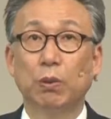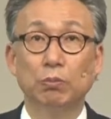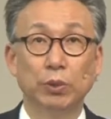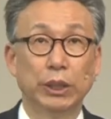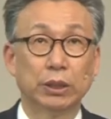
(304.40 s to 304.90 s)

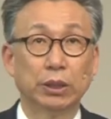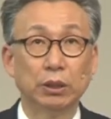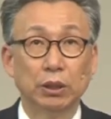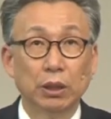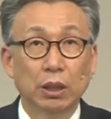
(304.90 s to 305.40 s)

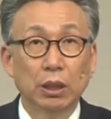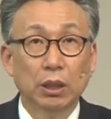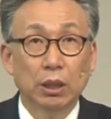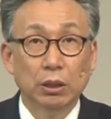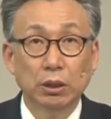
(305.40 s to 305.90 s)
본문에서는
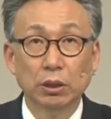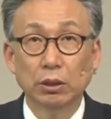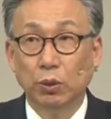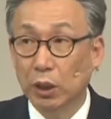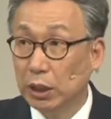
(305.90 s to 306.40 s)
그
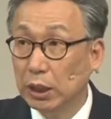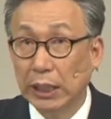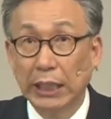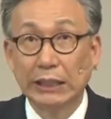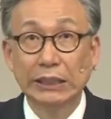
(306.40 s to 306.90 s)
권리를
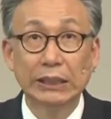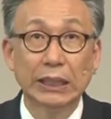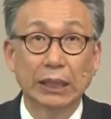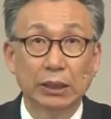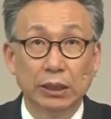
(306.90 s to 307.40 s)
내가
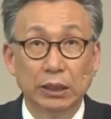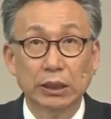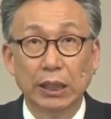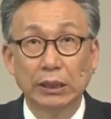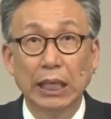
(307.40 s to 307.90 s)
쓰지 않는
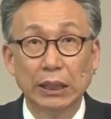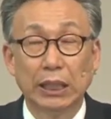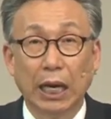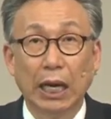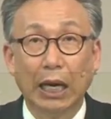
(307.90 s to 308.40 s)
것이 내
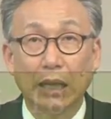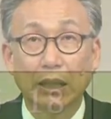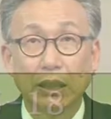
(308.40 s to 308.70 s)
상이다.